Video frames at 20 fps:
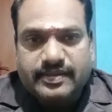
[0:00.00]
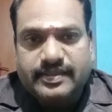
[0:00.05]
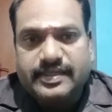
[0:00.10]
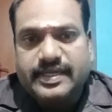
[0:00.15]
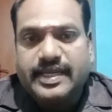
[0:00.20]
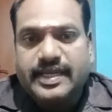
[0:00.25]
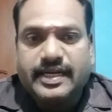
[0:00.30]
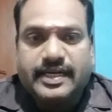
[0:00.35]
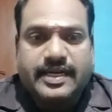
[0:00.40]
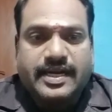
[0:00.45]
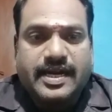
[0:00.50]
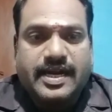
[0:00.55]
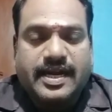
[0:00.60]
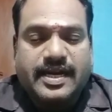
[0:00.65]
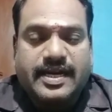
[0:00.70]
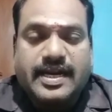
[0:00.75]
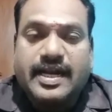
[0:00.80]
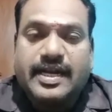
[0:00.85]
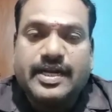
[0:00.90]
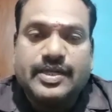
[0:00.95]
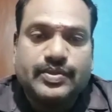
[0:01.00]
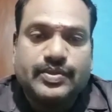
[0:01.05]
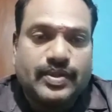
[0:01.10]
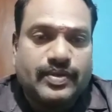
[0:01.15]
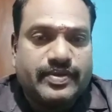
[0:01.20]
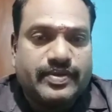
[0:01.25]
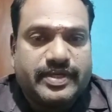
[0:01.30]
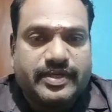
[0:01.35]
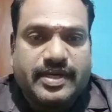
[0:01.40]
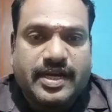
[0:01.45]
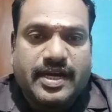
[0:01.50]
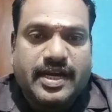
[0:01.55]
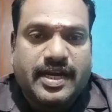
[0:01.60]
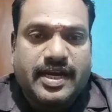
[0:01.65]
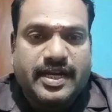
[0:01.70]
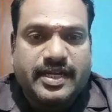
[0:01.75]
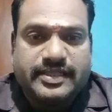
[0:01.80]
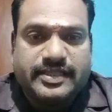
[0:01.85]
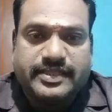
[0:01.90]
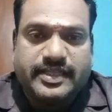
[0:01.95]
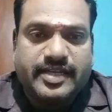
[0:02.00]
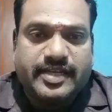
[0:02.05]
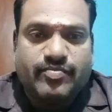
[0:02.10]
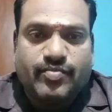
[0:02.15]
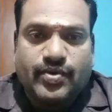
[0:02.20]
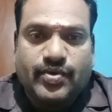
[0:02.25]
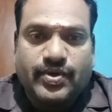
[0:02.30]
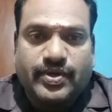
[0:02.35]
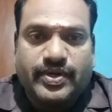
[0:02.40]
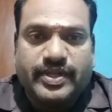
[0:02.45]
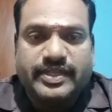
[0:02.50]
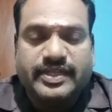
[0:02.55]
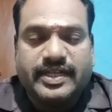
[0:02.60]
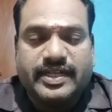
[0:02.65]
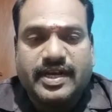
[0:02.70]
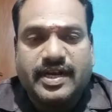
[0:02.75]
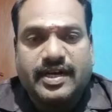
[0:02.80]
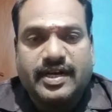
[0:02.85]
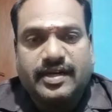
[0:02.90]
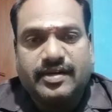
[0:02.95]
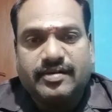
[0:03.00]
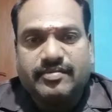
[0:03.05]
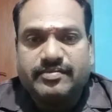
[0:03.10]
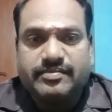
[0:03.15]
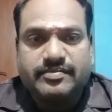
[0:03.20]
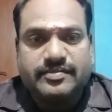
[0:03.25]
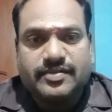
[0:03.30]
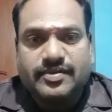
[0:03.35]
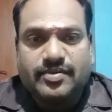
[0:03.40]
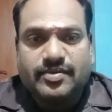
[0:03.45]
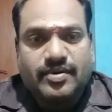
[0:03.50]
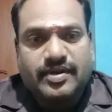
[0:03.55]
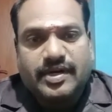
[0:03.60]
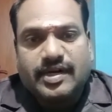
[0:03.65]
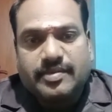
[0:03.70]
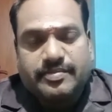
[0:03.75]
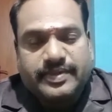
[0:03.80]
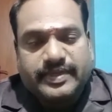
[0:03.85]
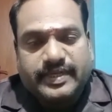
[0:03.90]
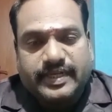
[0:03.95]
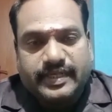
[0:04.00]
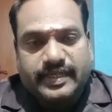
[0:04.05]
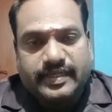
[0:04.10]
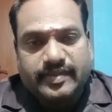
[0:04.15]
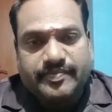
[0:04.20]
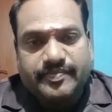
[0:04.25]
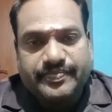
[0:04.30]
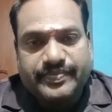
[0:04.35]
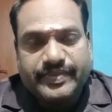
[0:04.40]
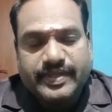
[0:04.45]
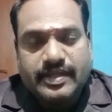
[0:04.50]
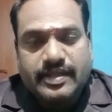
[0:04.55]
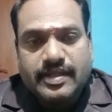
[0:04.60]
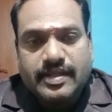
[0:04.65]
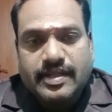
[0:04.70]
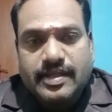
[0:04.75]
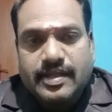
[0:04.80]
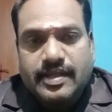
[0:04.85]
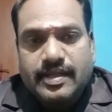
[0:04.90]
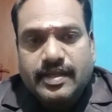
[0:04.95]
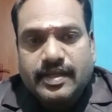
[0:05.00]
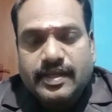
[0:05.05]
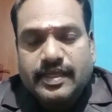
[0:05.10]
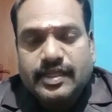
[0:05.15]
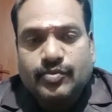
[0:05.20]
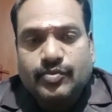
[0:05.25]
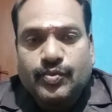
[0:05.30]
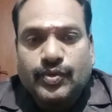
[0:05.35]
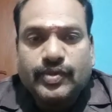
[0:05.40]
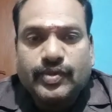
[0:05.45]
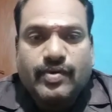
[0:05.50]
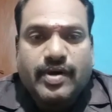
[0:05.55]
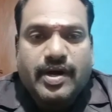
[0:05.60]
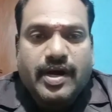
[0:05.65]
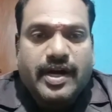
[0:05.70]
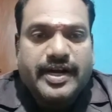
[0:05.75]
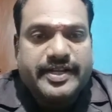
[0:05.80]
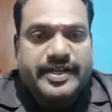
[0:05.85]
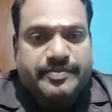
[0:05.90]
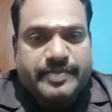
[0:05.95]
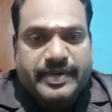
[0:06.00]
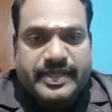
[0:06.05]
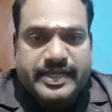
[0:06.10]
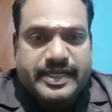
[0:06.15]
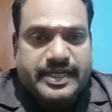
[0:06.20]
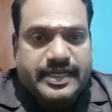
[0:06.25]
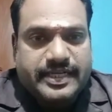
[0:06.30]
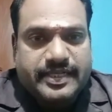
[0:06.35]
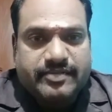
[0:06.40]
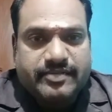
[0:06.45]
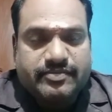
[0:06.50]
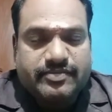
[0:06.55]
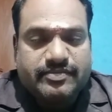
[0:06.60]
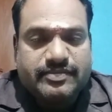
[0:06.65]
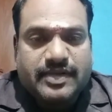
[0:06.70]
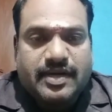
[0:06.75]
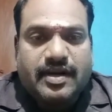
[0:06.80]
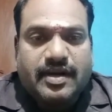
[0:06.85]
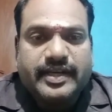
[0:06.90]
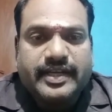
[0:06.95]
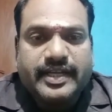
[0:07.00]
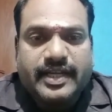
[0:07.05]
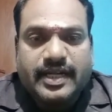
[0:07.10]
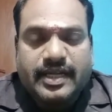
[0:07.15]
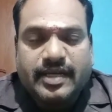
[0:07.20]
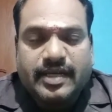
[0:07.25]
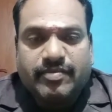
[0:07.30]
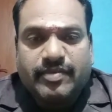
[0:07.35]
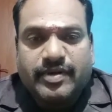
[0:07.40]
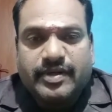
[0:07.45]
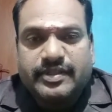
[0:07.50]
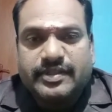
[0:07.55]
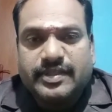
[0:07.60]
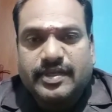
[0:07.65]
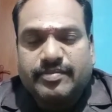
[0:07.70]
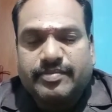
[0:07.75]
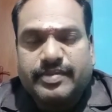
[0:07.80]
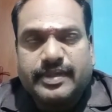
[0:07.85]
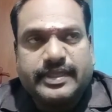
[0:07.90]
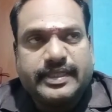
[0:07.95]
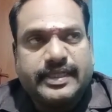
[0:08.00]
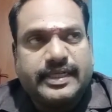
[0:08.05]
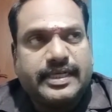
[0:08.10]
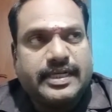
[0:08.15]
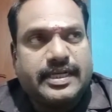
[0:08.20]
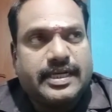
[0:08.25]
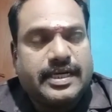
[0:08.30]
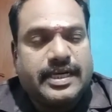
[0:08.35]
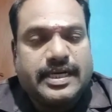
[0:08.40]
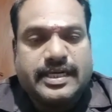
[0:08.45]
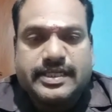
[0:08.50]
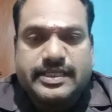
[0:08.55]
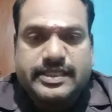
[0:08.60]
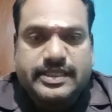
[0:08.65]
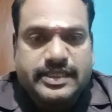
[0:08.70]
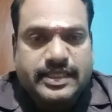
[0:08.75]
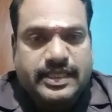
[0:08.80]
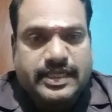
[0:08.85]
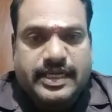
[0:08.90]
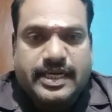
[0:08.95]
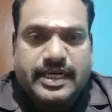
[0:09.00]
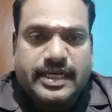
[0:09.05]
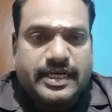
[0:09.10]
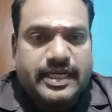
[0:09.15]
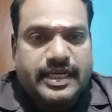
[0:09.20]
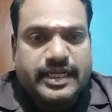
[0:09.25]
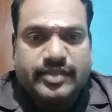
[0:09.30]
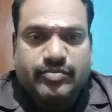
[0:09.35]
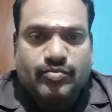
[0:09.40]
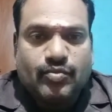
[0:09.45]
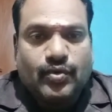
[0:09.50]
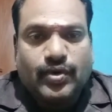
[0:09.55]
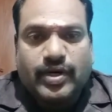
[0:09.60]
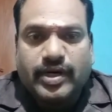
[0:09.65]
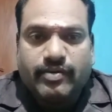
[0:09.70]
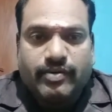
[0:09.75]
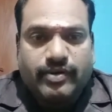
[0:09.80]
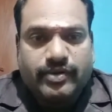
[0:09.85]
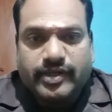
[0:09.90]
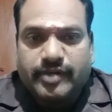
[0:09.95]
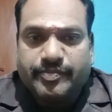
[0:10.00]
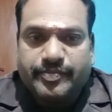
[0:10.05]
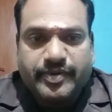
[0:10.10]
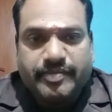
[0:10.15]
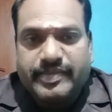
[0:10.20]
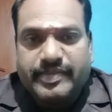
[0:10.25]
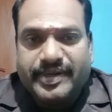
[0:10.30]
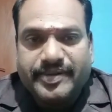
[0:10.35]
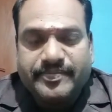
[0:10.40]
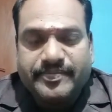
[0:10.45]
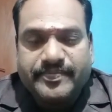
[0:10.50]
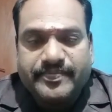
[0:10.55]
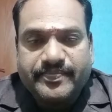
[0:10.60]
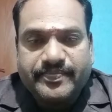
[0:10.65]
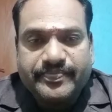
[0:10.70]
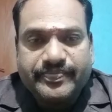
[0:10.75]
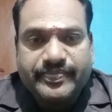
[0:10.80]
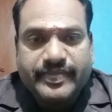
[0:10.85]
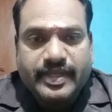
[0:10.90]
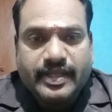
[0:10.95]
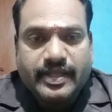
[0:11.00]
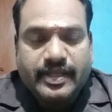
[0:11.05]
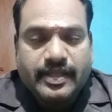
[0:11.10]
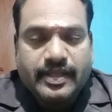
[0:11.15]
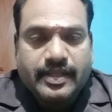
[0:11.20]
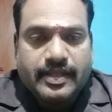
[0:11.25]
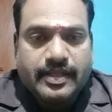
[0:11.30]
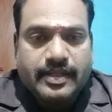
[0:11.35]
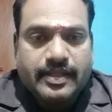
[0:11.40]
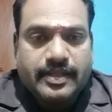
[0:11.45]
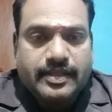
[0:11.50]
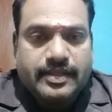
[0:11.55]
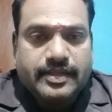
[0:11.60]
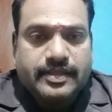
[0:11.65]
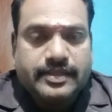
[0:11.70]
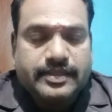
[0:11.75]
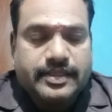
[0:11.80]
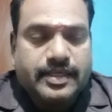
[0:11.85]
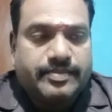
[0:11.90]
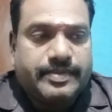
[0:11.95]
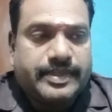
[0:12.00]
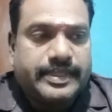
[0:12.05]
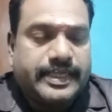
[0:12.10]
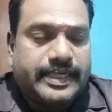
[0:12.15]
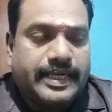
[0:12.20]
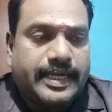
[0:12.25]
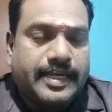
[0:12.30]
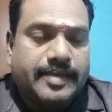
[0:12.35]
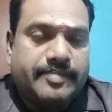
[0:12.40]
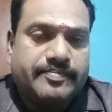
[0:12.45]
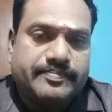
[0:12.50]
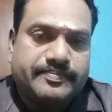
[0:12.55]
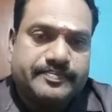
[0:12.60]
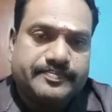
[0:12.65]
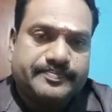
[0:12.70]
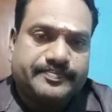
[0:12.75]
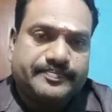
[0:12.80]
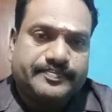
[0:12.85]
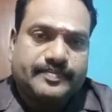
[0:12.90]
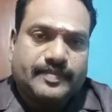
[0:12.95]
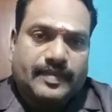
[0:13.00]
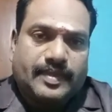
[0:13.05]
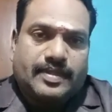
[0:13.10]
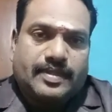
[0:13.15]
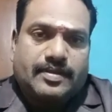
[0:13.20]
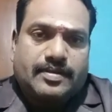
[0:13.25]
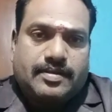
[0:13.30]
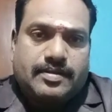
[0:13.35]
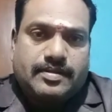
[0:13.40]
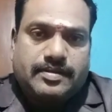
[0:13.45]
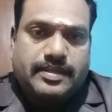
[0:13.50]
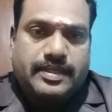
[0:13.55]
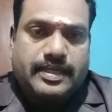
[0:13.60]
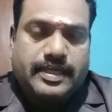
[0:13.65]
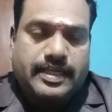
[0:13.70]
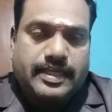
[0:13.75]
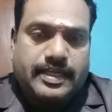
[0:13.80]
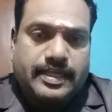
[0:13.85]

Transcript: நீருக்காக நன்றி சொல்வதற்காக செய்யும் பொருட்டு இந்த நாள் கொண்டாடப்படுகிறது இது பொதுவாக ஆடி பதினெட்டு ஆங்கில மாதத்தில் பார்த்திங்கன்னா ஆகஸ்ட் ரெண்டு அல்லது மூணில் வரும் எப்பயுமே இதில் பார்த்திங்கன்னா இந்த